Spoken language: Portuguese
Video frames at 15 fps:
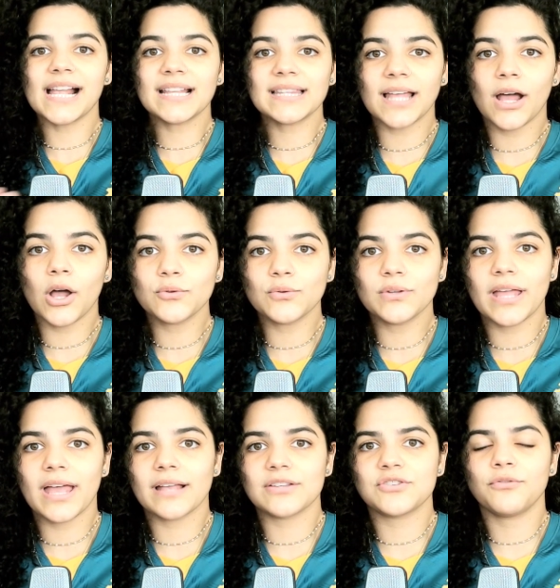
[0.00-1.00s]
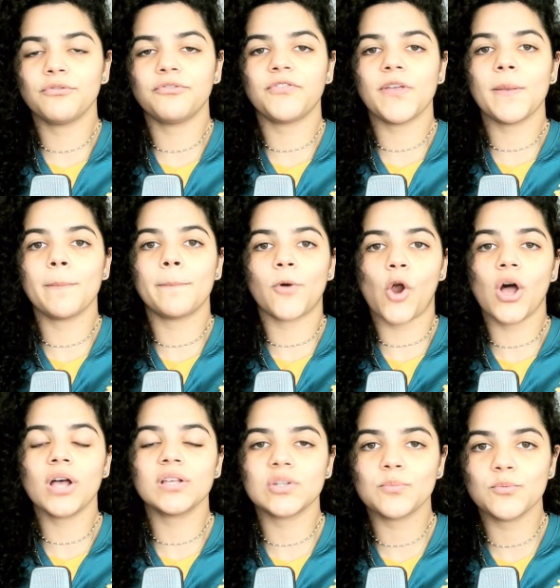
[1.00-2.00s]
tratando né, de um fim
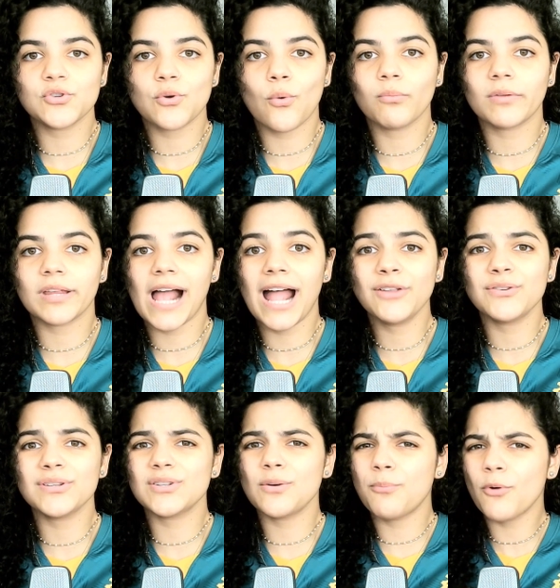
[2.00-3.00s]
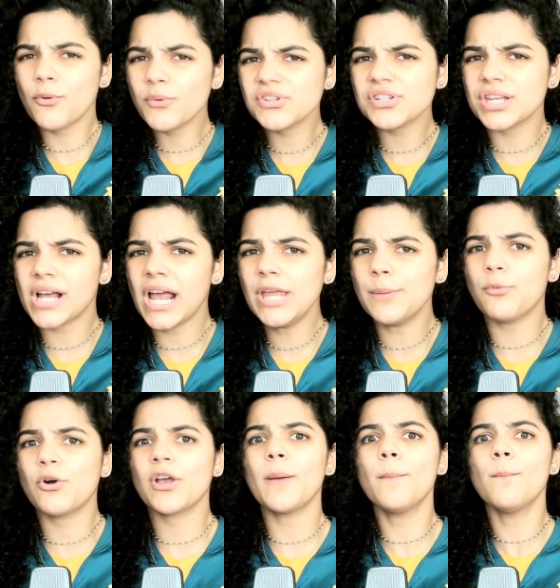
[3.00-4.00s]
próximo de contrato, isso é um pouco estranho,
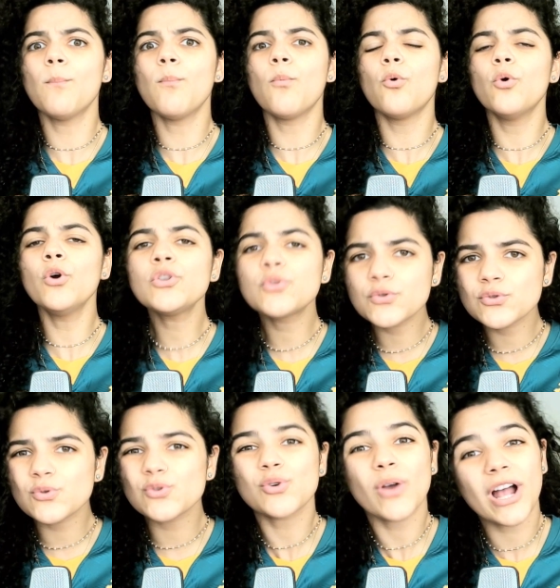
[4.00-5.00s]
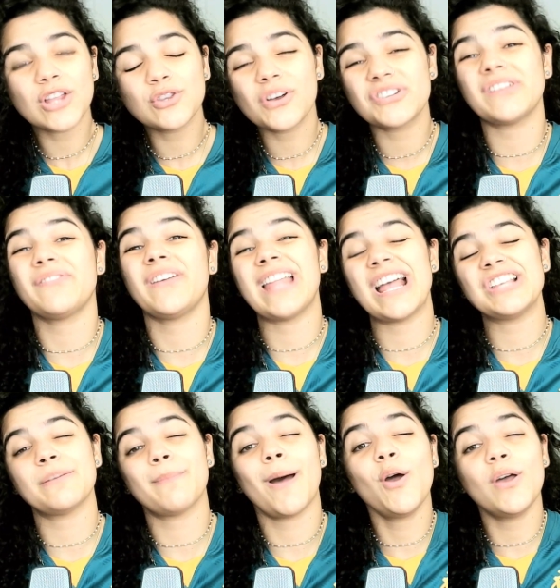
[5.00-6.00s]
porque muitos dos jogadores, na
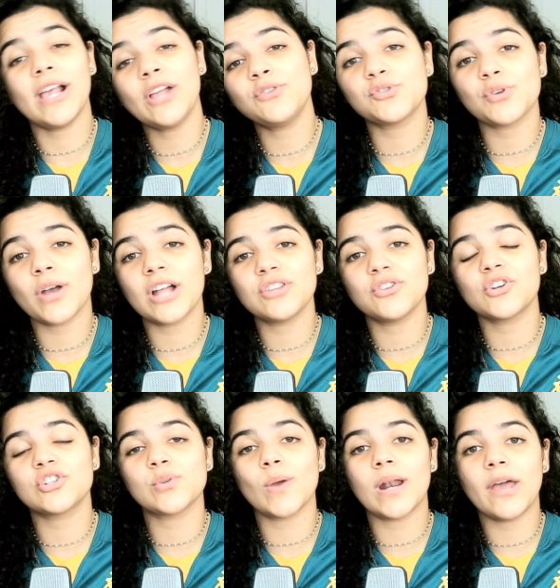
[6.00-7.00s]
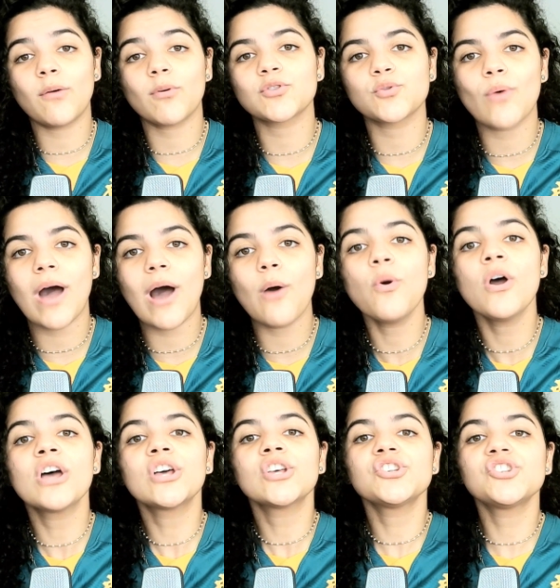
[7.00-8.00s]
verdade, a maioria dos jogadores do elenco atual,
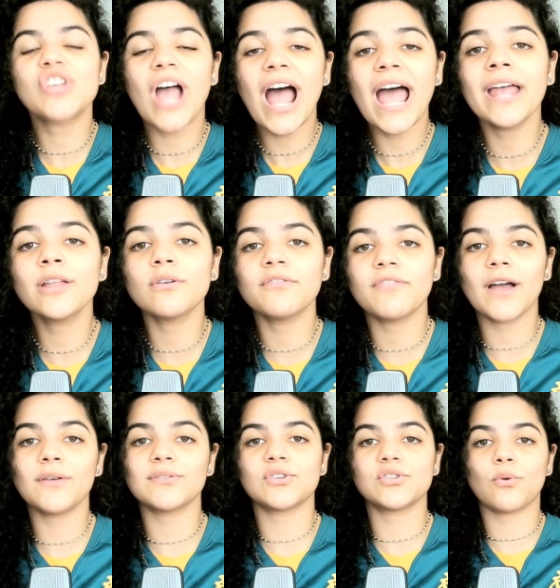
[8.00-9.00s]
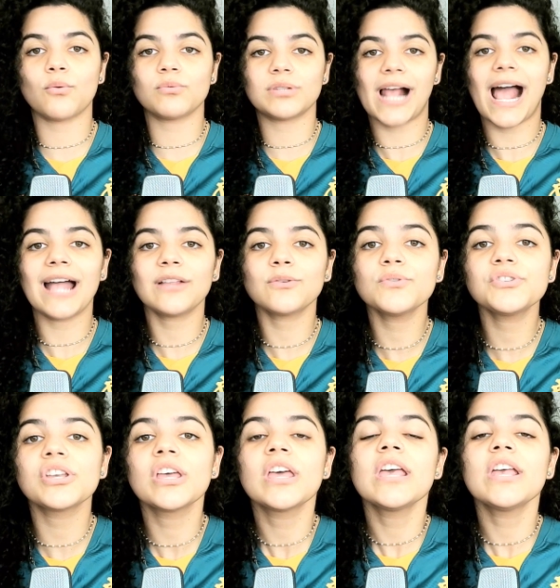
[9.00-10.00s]
já renovaram seus
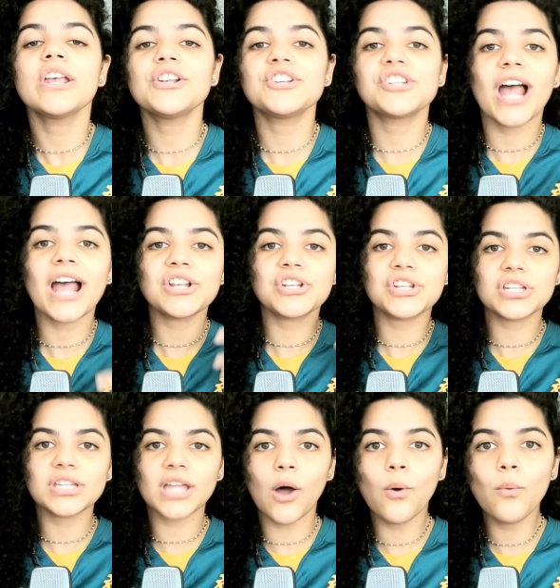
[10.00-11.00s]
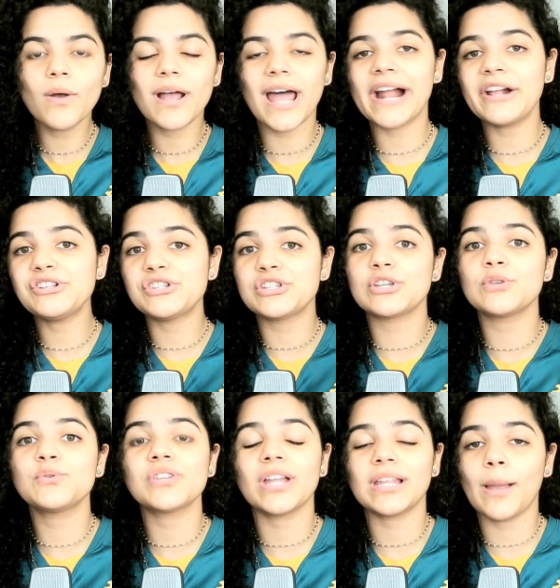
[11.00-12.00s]
contratos e já estão
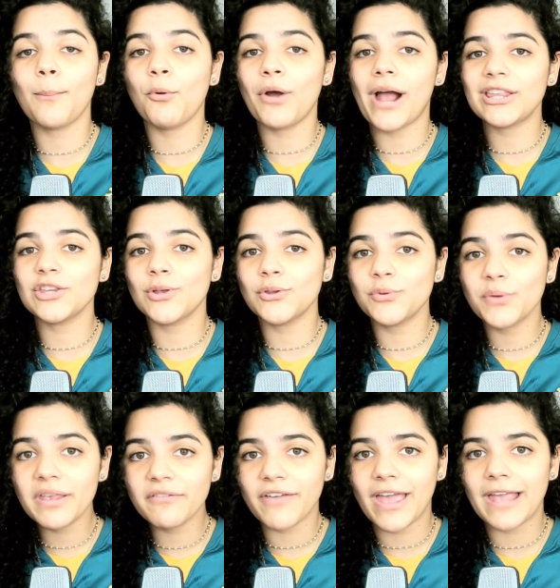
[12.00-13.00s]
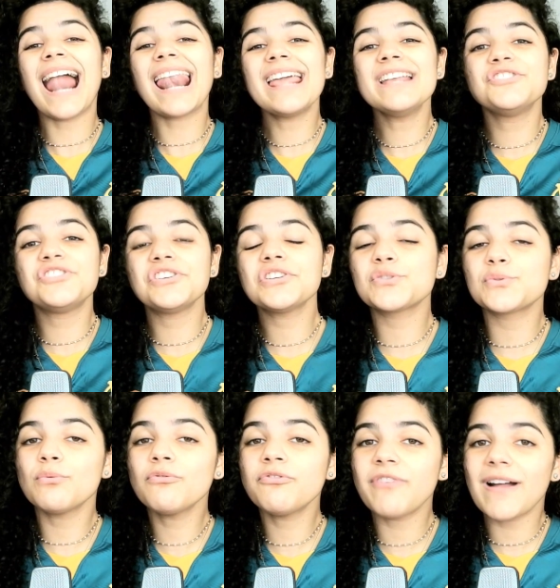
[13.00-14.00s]
garantidos na temporada do ano que vem. Além
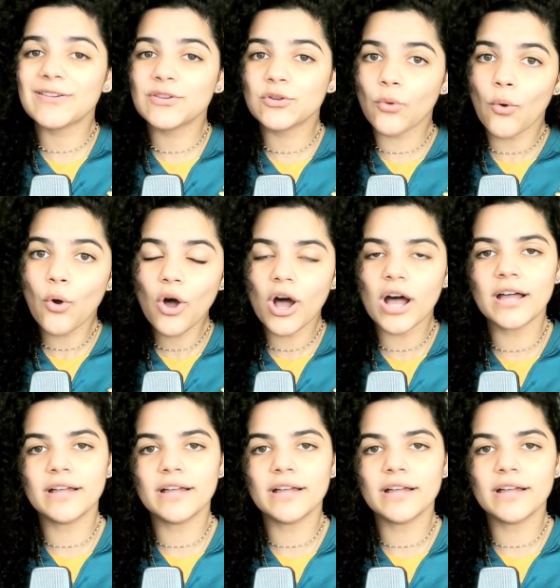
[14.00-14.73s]
disso, um fator